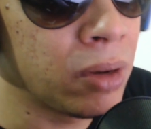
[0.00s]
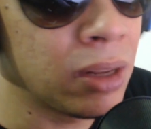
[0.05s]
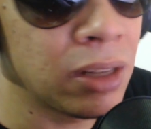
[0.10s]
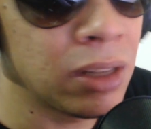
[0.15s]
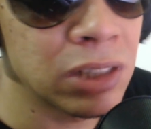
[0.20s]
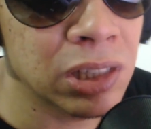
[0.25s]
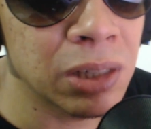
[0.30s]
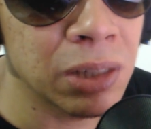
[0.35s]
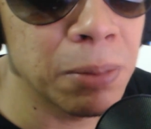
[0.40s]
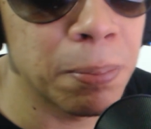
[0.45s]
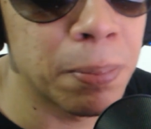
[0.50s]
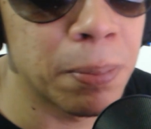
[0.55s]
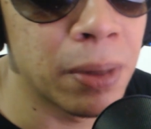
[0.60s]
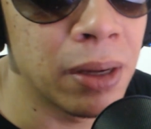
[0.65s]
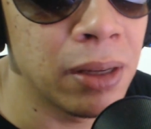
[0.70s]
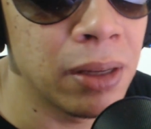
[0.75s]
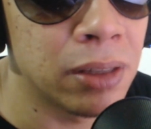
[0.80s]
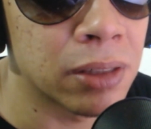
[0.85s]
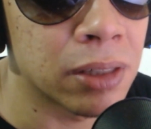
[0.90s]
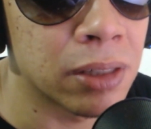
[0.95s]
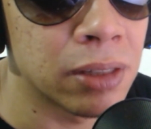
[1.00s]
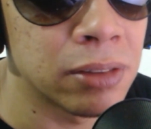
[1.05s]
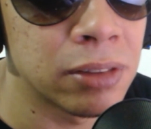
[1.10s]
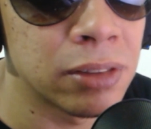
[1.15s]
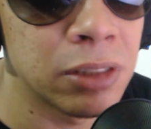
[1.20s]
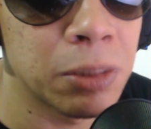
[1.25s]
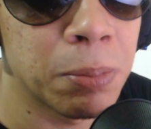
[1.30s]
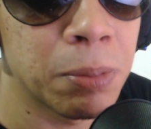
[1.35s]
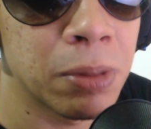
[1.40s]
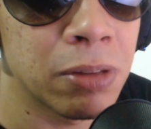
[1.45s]
a maioria das
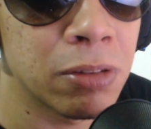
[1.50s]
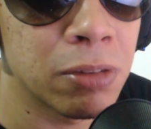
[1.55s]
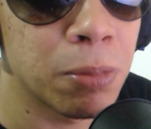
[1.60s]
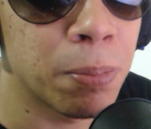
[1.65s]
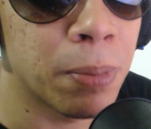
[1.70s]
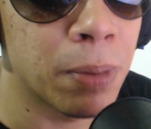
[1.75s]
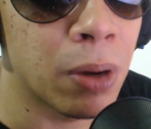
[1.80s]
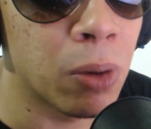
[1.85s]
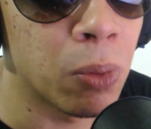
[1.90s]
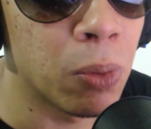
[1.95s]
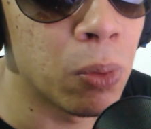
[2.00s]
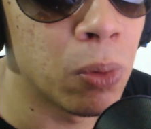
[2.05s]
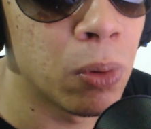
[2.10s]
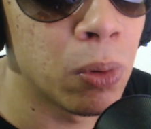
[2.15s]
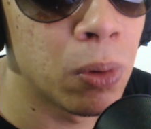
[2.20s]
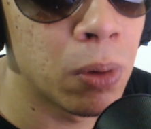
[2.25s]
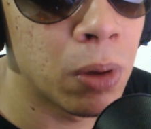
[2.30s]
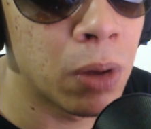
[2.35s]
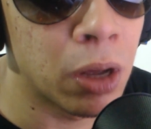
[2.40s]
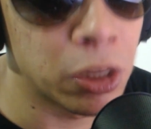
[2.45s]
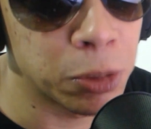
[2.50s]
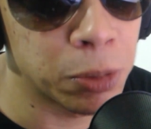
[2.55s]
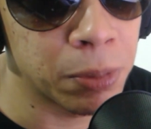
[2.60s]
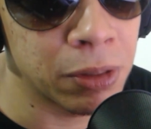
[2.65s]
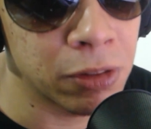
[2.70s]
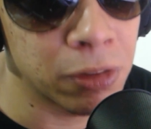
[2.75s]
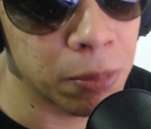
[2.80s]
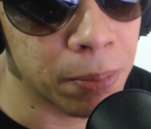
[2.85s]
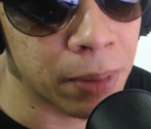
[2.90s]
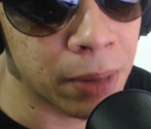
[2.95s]
campanhas, cara, seja principal,
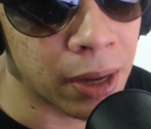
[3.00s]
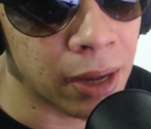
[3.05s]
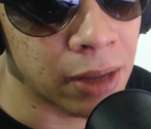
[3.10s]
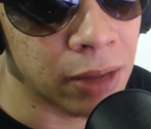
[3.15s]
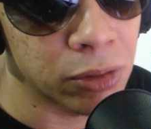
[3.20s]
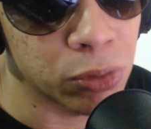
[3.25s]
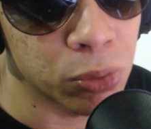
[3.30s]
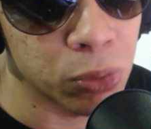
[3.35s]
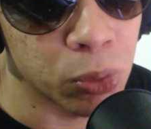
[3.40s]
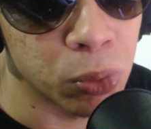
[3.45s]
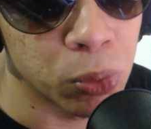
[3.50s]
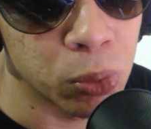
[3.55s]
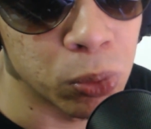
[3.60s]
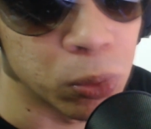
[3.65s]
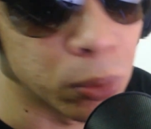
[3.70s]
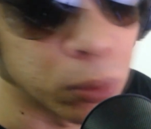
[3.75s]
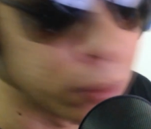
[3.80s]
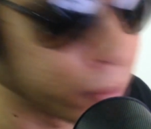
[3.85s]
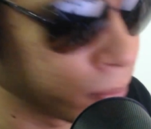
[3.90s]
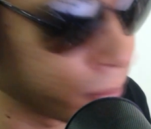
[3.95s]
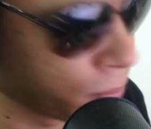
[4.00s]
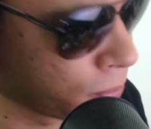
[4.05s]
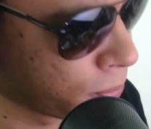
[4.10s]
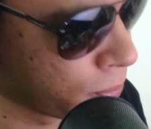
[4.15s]
as principais ou